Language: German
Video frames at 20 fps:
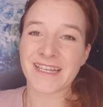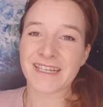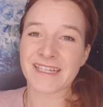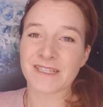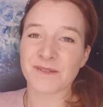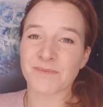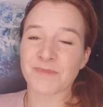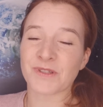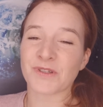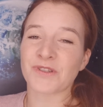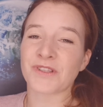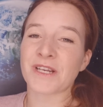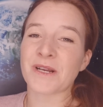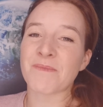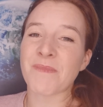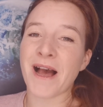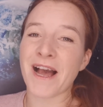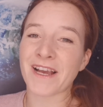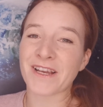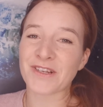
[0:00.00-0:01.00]
das besondere
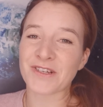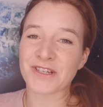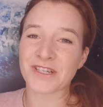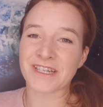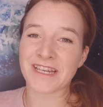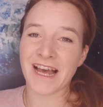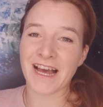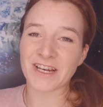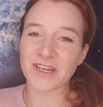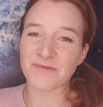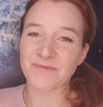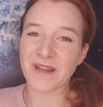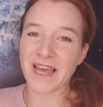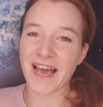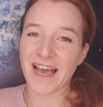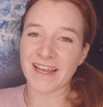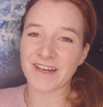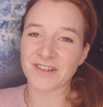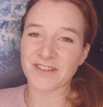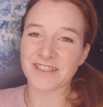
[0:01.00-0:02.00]
magische Datum
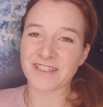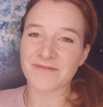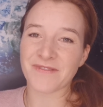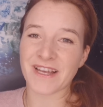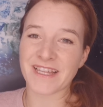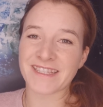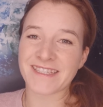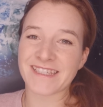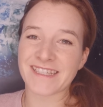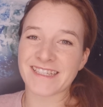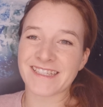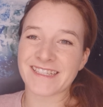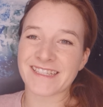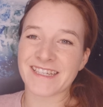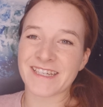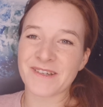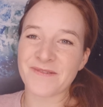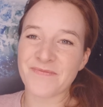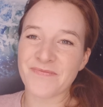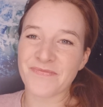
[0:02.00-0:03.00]
der 21.
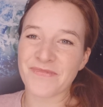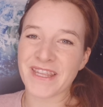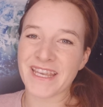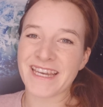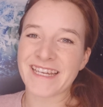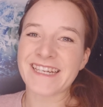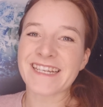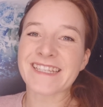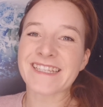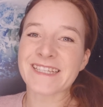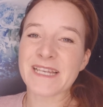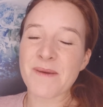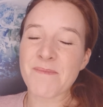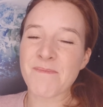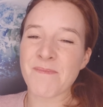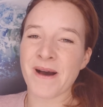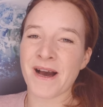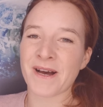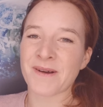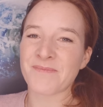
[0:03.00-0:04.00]

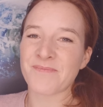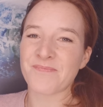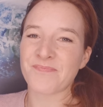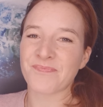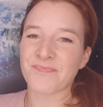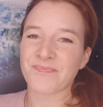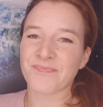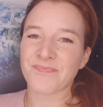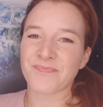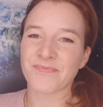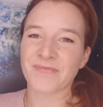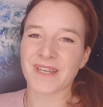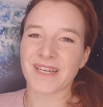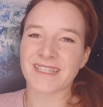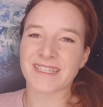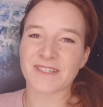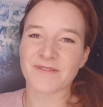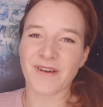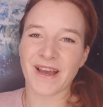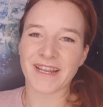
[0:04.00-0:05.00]
Dezember
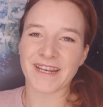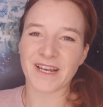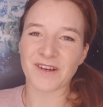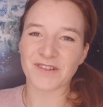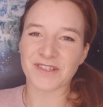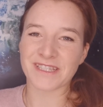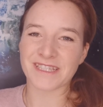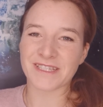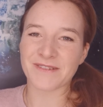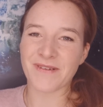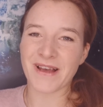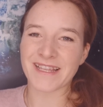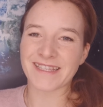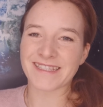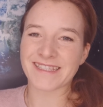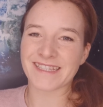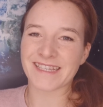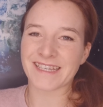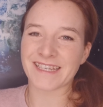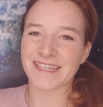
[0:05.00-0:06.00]

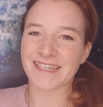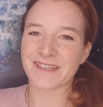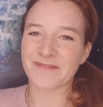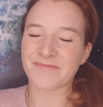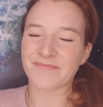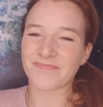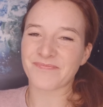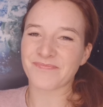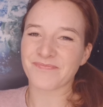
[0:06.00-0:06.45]
2020.